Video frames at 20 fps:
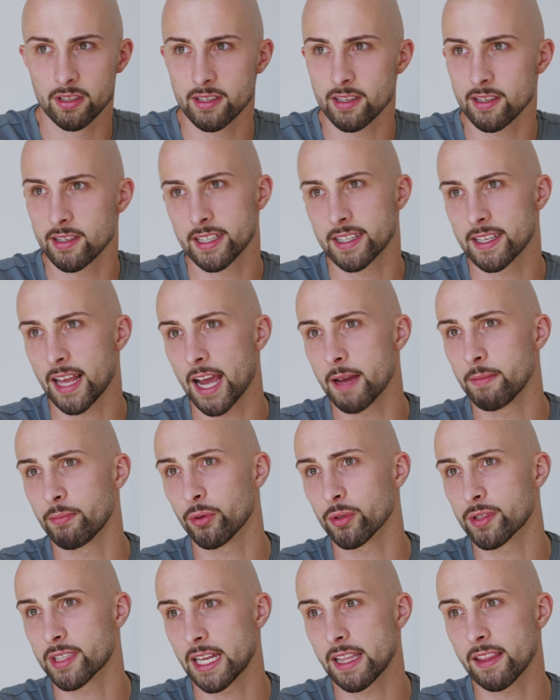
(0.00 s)
das ist jetzt ein
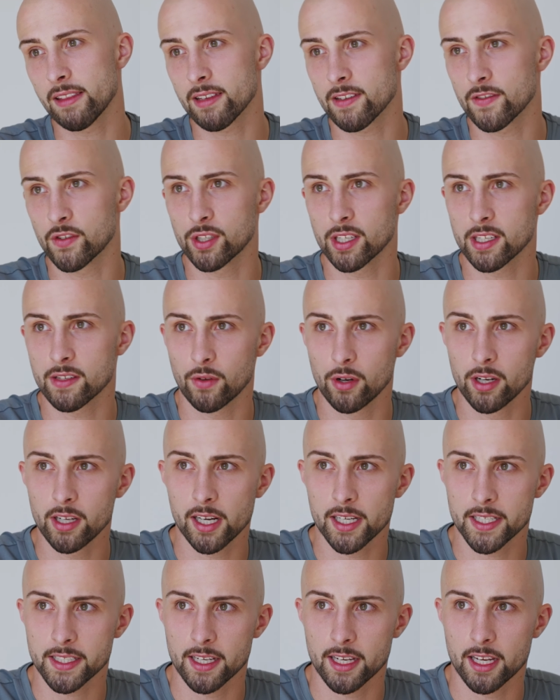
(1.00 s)
Prozent, das wird jetzt
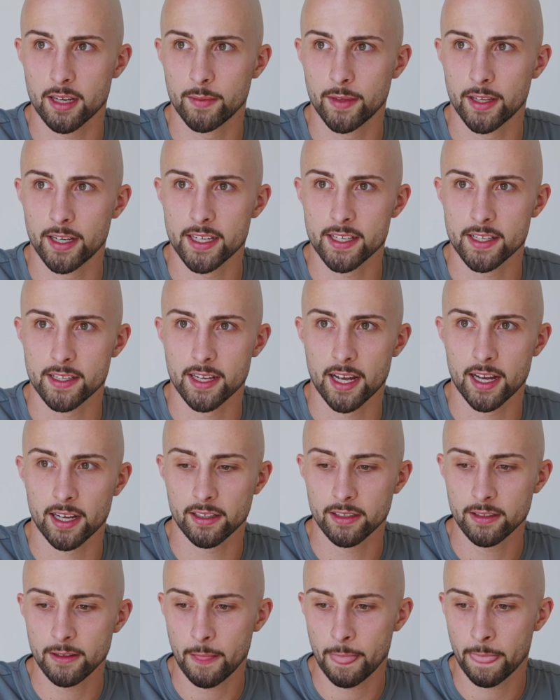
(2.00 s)
Vollgas gegeben in den nächsten
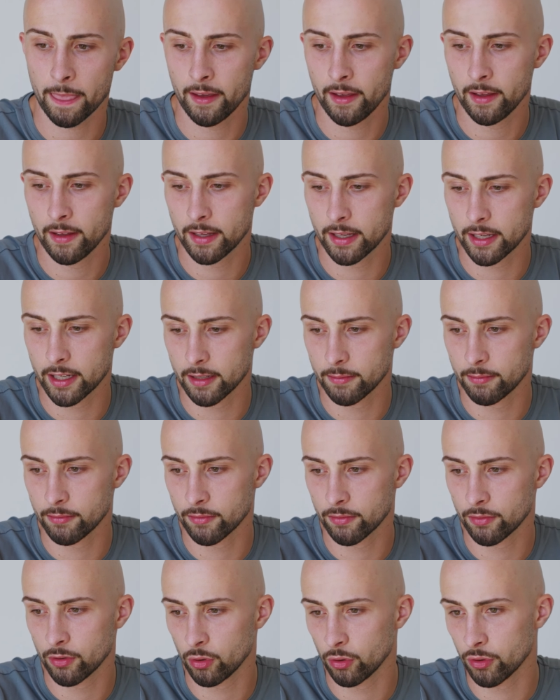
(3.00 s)
Jahren.
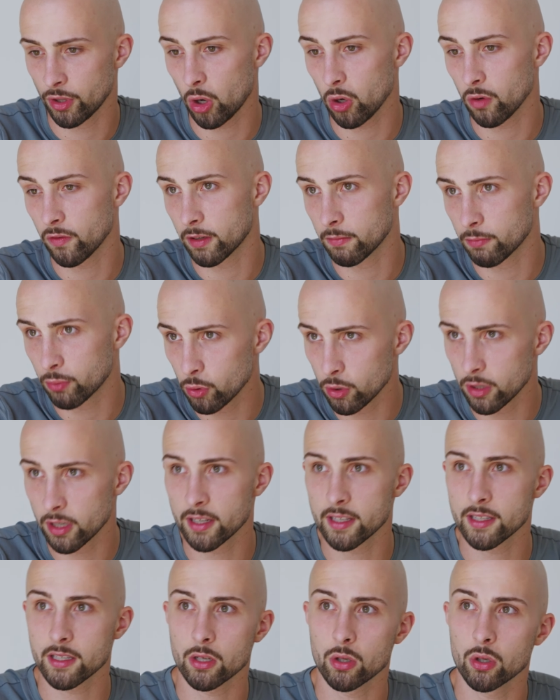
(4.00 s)
Ähm, und auch wenn Pool
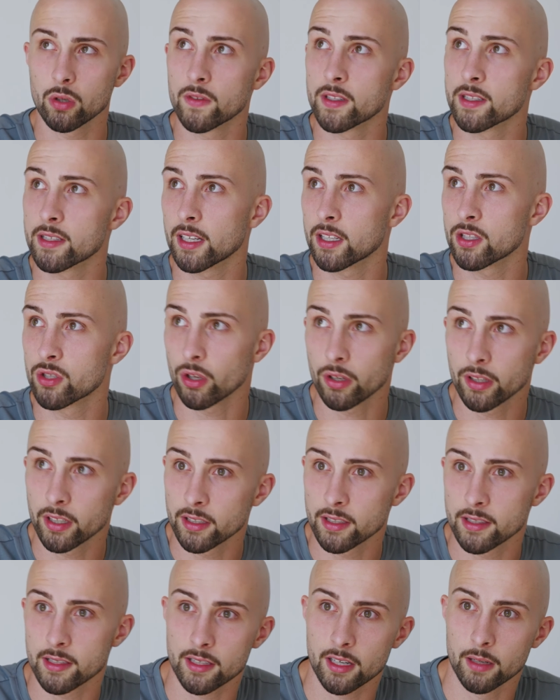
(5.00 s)
da ist, auch wenn es gerade sonnig
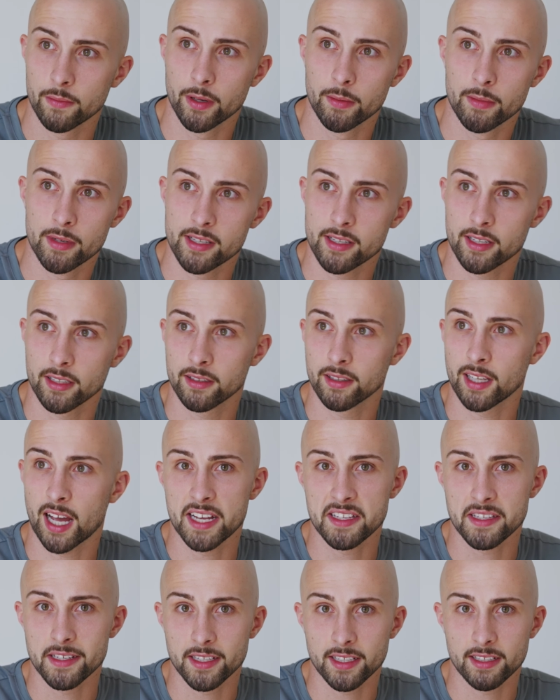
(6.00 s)
ist, ich glaube, wir haben jetzt gerade
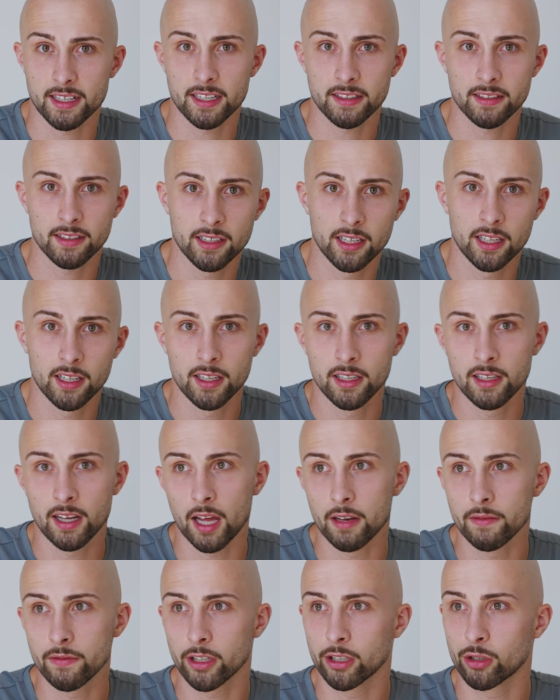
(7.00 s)
30 Grad,
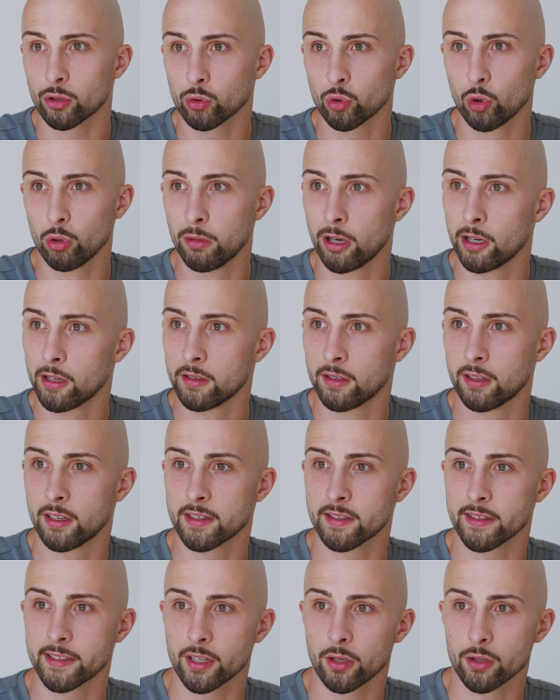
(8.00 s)
Anfang Oktober
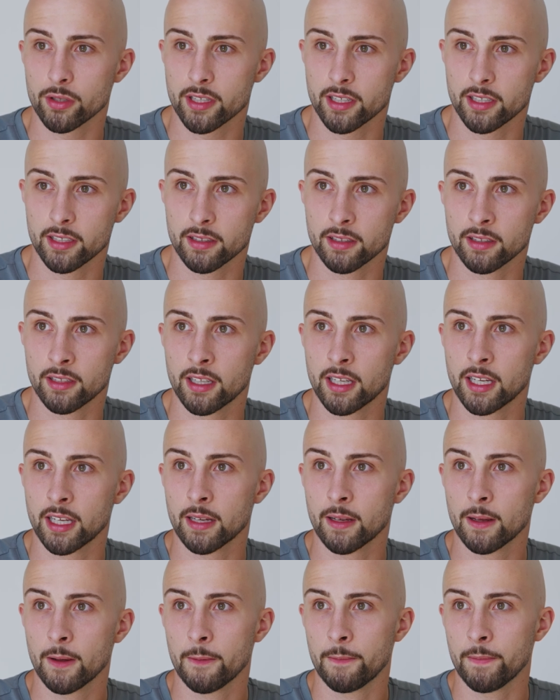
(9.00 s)
lässt sich aushalten.
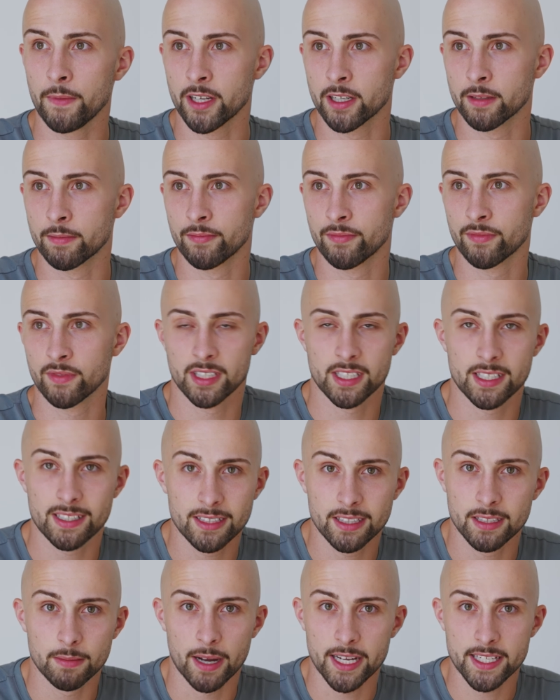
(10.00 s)
Ähm,
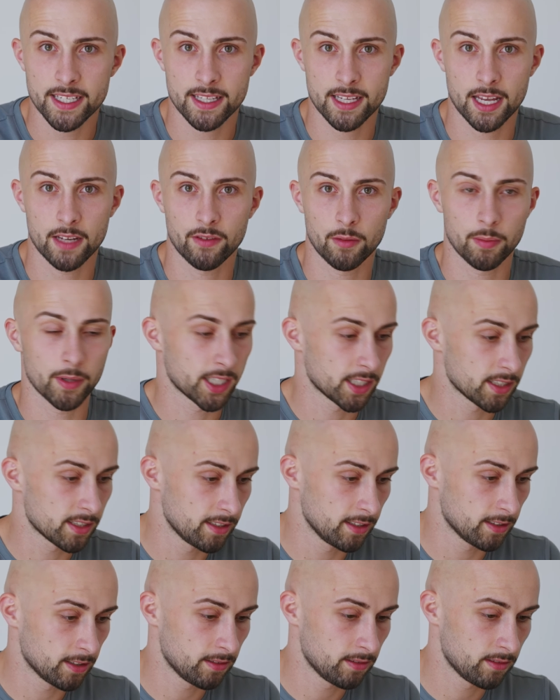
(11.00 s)
ist, die meiste Zeit verbringe ich
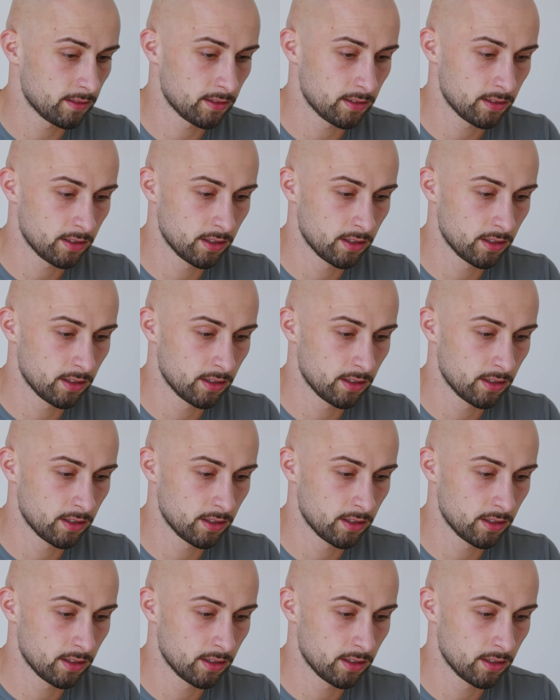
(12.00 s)
hier